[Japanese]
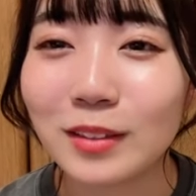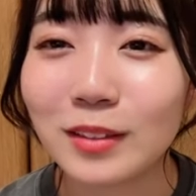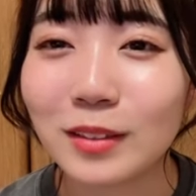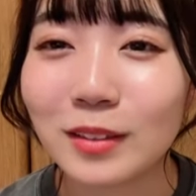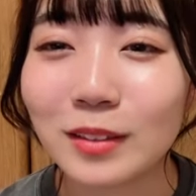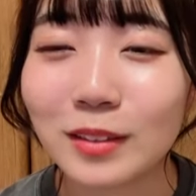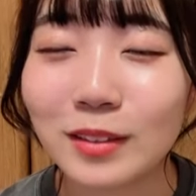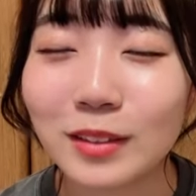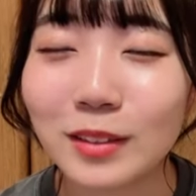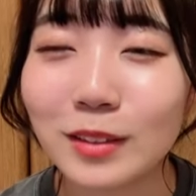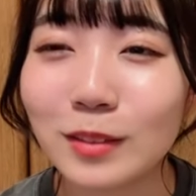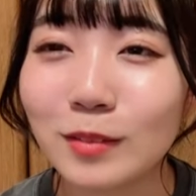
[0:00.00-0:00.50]

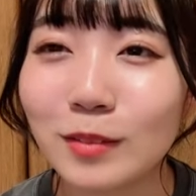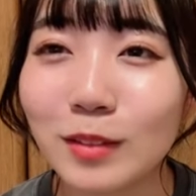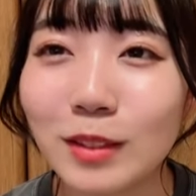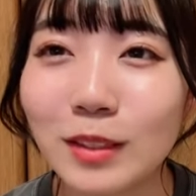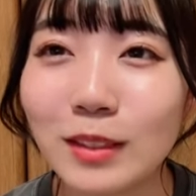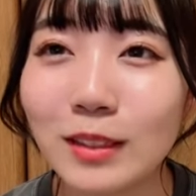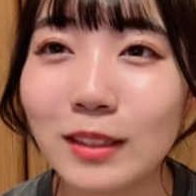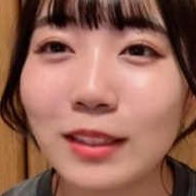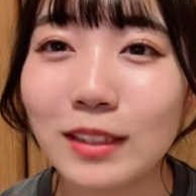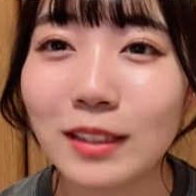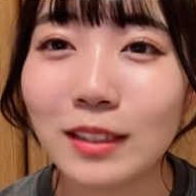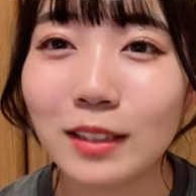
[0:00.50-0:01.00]
全然わか
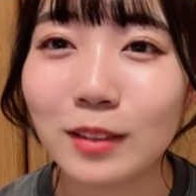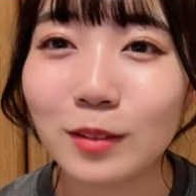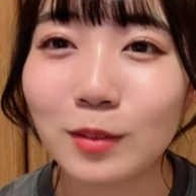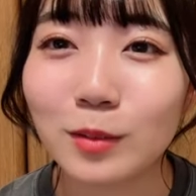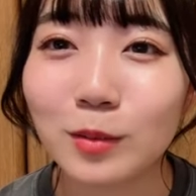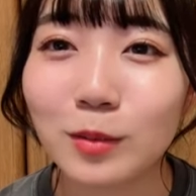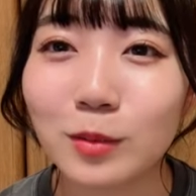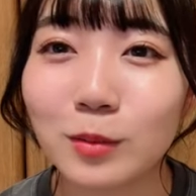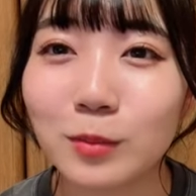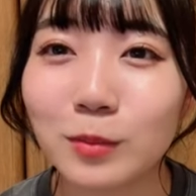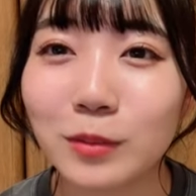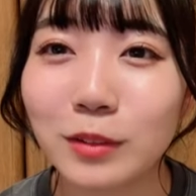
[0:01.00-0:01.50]
んないけ
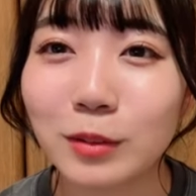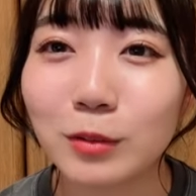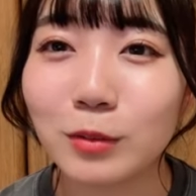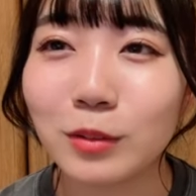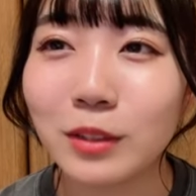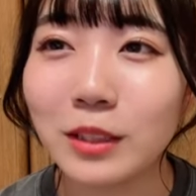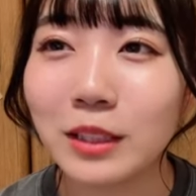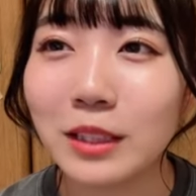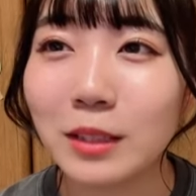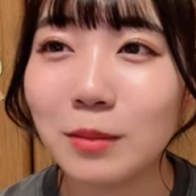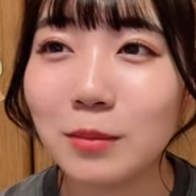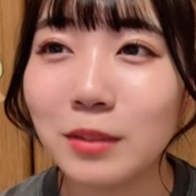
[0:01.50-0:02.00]
どまあ
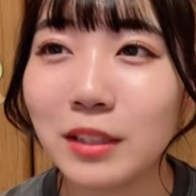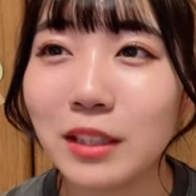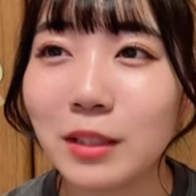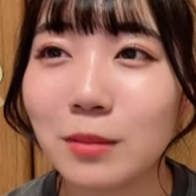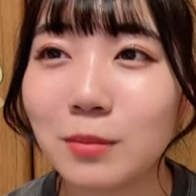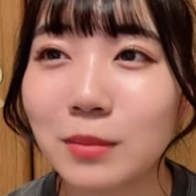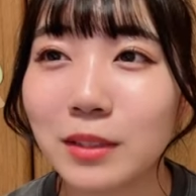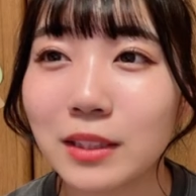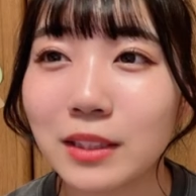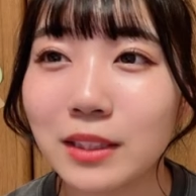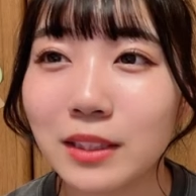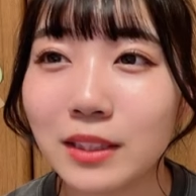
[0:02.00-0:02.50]
ノリで見て
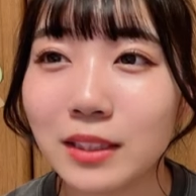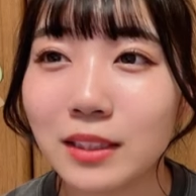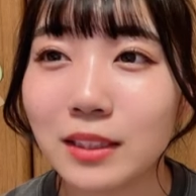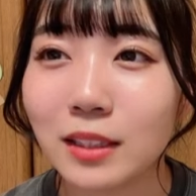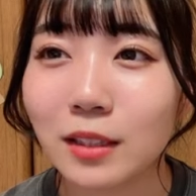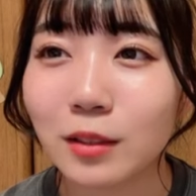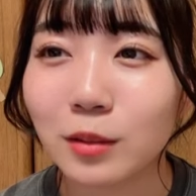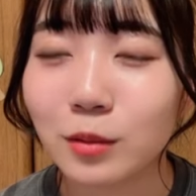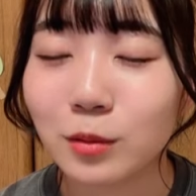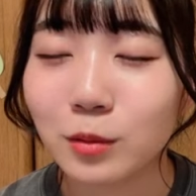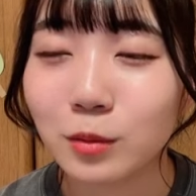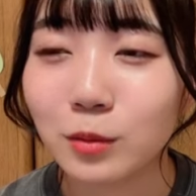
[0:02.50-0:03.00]
ます
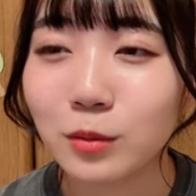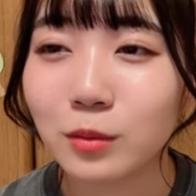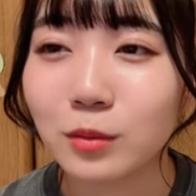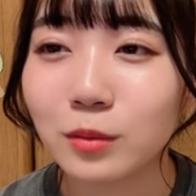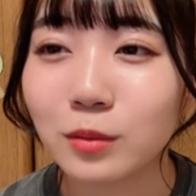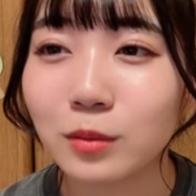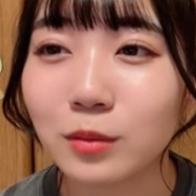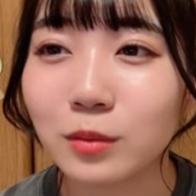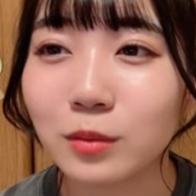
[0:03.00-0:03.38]
結構。